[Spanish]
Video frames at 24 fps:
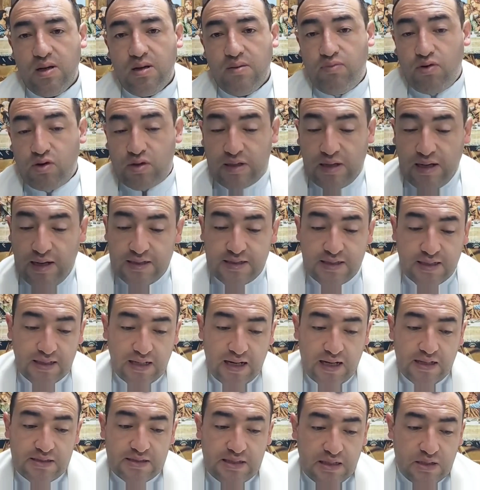Porque la
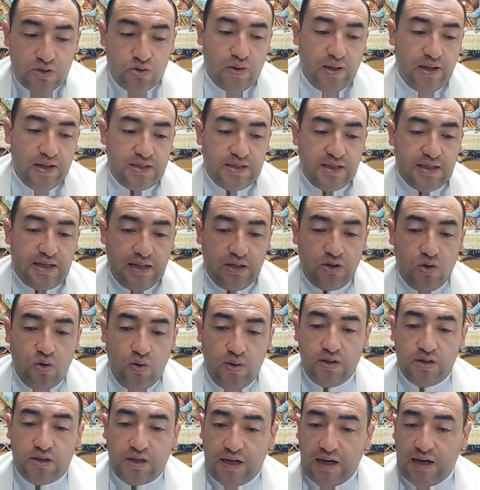Sagrada Escritura dice que no
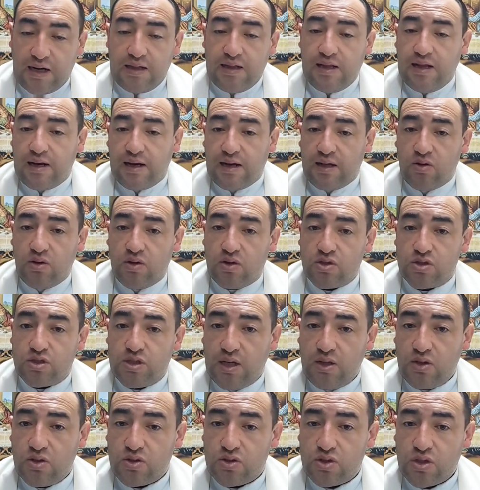entrará en el reino de los
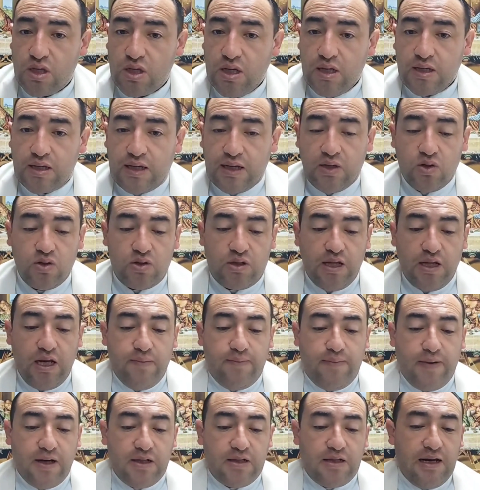cielos, que no tiene
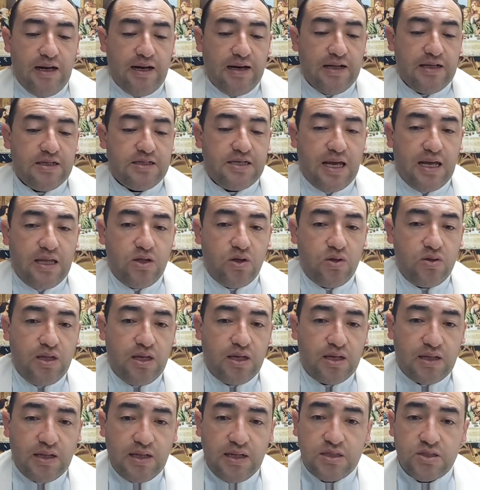parte en la herencia de Dios ni
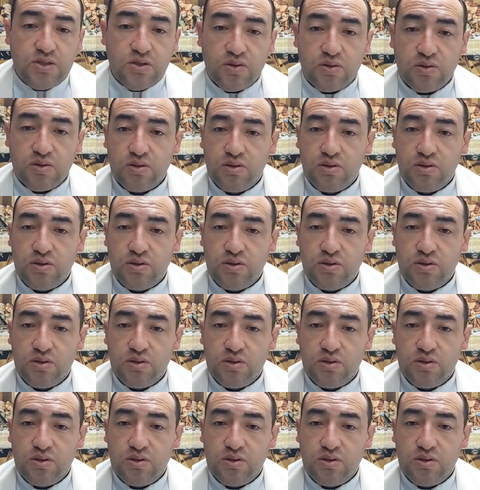de Cristo.